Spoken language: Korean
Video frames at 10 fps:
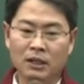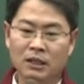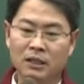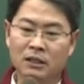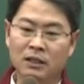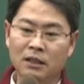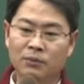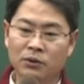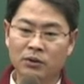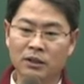자, 등기할
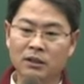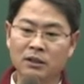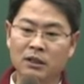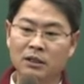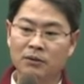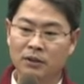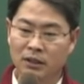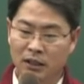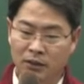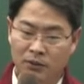물건, 등기할
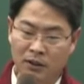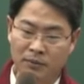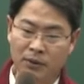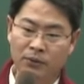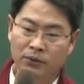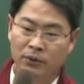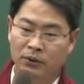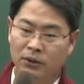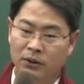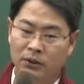권리, 권리 변동,